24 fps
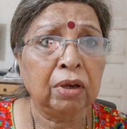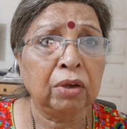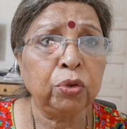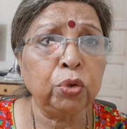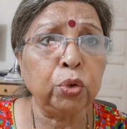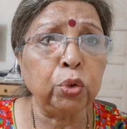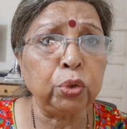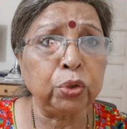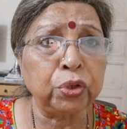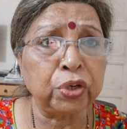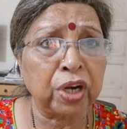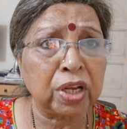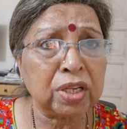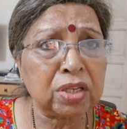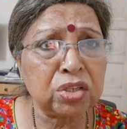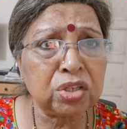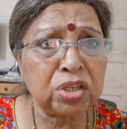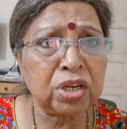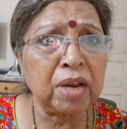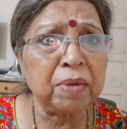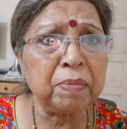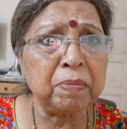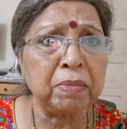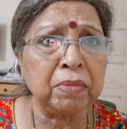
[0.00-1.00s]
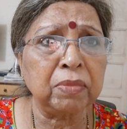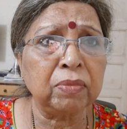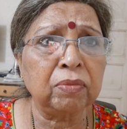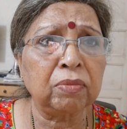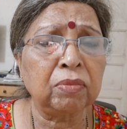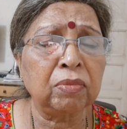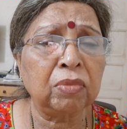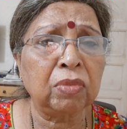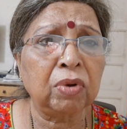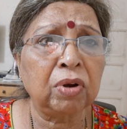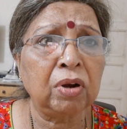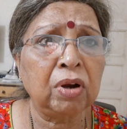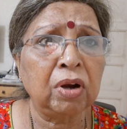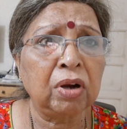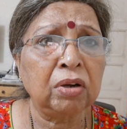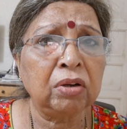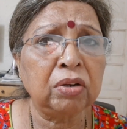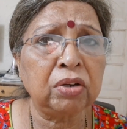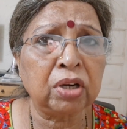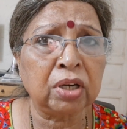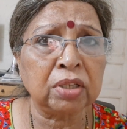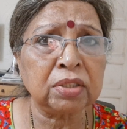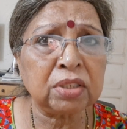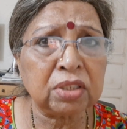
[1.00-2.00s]
यू ट्रस्ट हिम
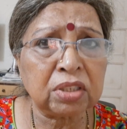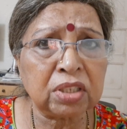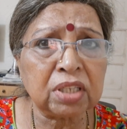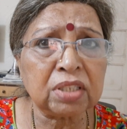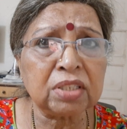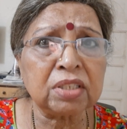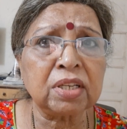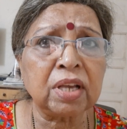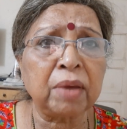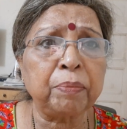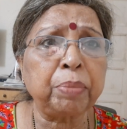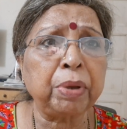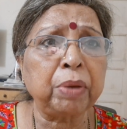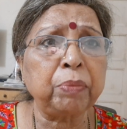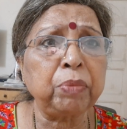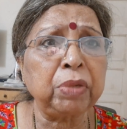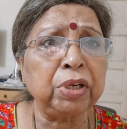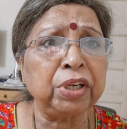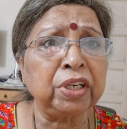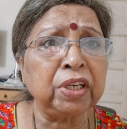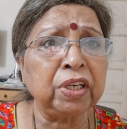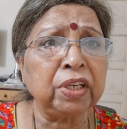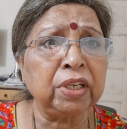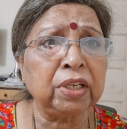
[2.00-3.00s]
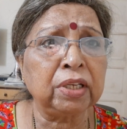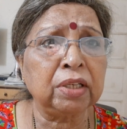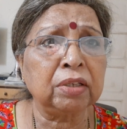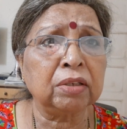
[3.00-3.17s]
ट्रस्ट हिज केपेबिलिटी